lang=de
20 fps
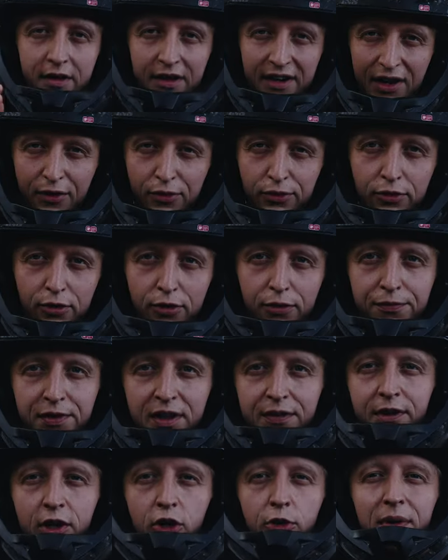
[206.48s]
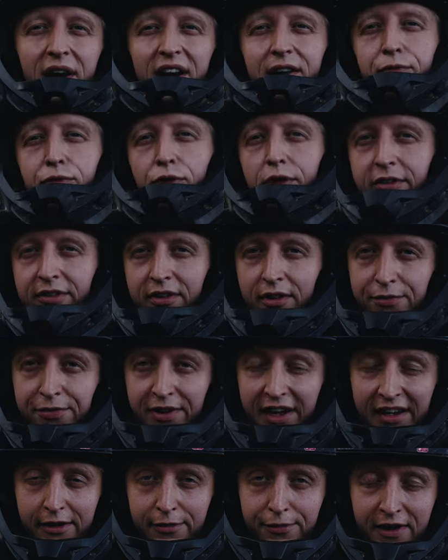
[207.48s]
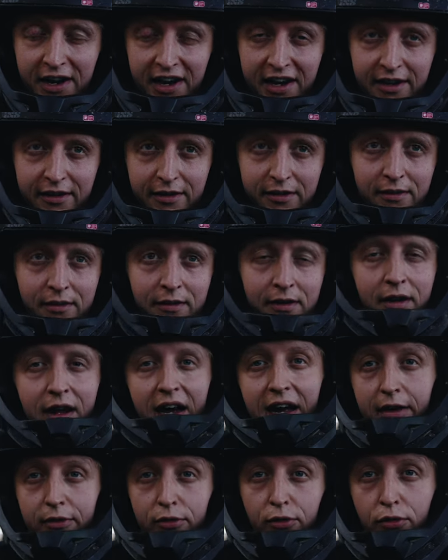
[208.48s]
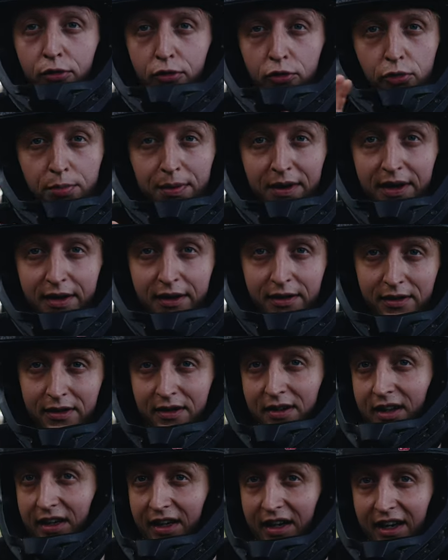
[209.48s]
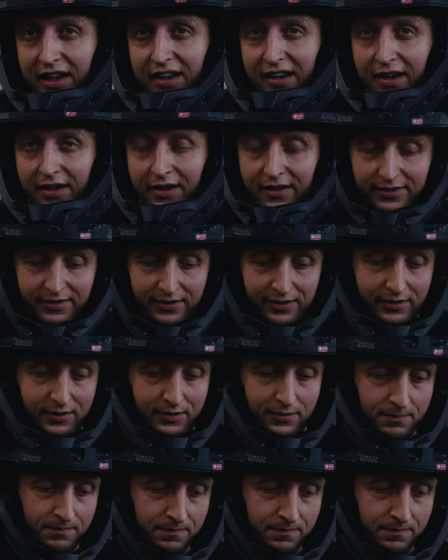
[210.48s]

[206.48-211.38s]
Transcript: Genauso wie wir über ein Wurzelfeld fahren, also über die Hindernisse